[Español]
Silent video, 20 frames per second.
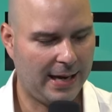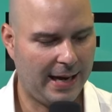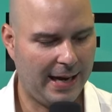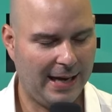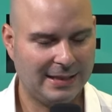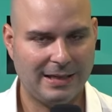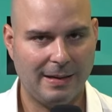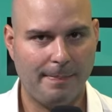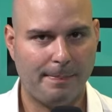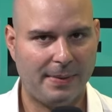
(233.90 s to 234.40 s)

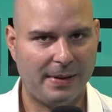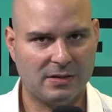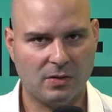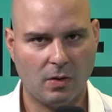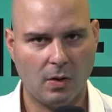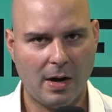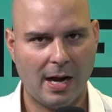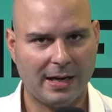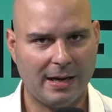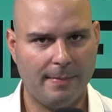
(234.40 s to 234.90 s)
Que es en
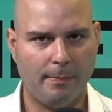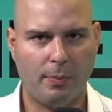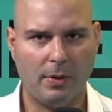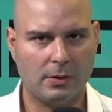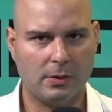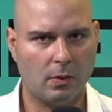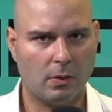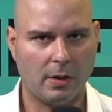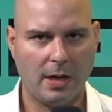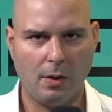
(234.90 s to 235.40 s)
persona aquí en
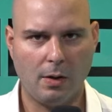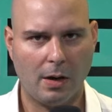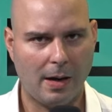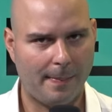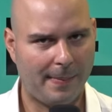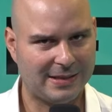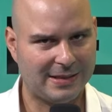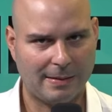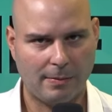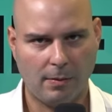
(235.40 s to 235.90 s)
Puerto Rico,
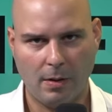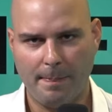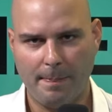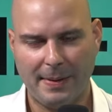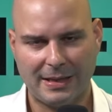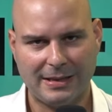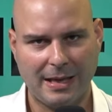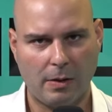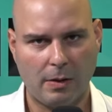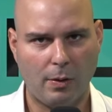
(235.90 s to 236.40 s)
la pasamos
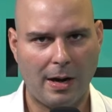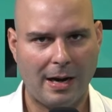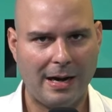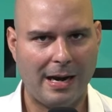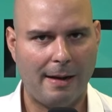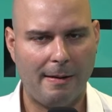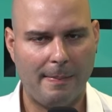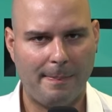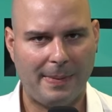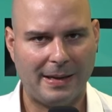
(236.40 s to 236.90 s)
espectacular
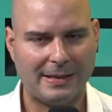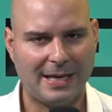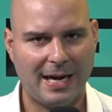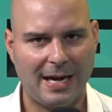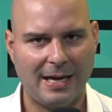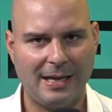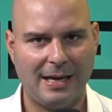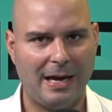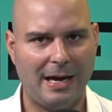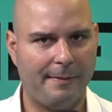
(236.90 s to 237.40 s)
la vez
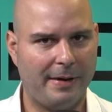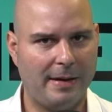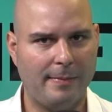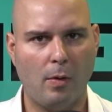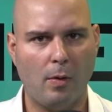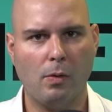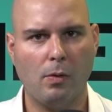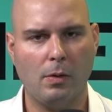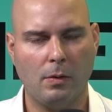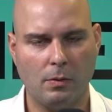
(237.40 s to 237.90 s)
pasada,
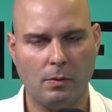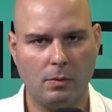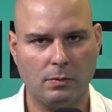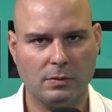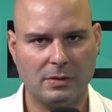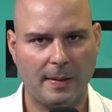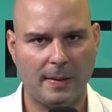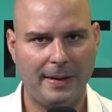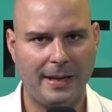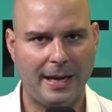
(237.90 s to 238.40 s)
abrimos
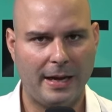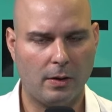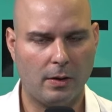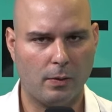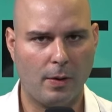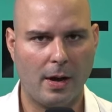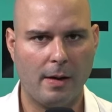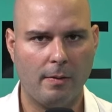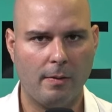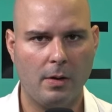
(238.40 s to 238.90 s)
un,
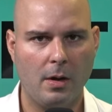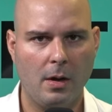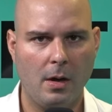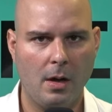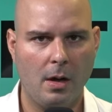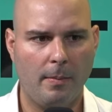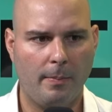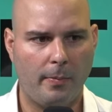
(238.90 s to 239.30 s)
seminario nuevo